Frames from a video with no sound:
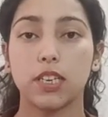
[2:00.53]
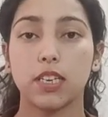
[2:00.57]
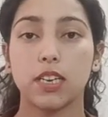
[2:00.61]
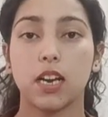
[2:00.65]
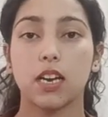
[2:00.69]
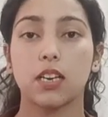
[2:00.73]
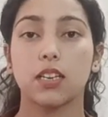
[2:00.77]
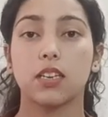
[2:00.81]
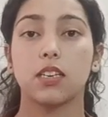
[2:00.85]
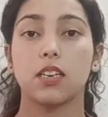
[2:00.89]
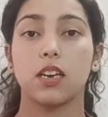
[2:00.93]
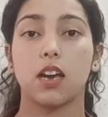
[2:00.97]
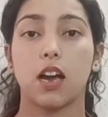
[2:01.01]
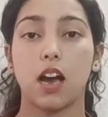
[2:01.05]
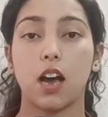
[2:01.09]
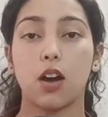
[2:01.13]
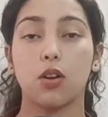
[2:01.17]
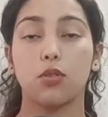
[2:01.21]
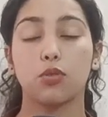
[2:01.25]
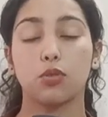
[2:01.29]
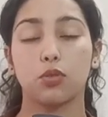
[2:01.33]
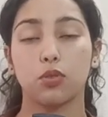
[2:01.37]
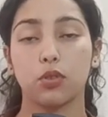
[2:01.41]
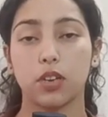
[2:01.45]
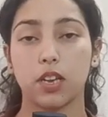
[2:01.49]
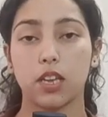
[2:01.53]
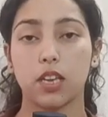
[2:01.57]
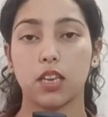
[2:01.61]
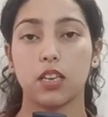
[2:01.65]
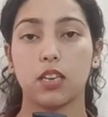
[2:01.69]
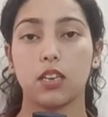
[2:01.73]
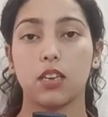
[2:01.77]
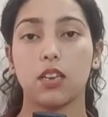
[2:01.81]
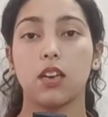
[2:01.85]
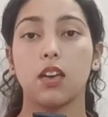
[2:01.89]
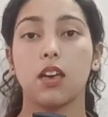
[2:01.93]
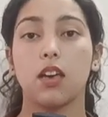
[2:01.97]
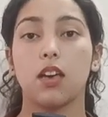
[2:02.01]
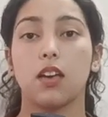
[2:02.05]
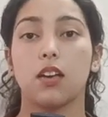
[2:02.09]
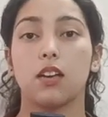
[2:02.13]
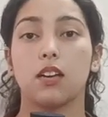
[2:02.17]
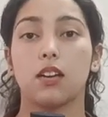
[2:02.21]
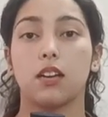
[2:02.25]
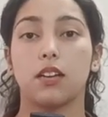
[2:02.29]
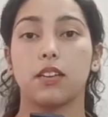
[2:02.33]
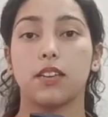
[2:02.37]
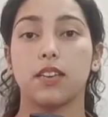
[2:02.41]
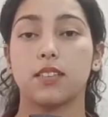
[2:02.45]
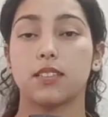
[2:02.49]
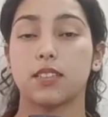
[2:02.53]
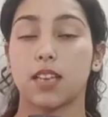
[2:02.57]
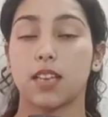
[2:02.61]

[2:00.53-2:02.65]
किया कि हाँ उन्होंने ही ये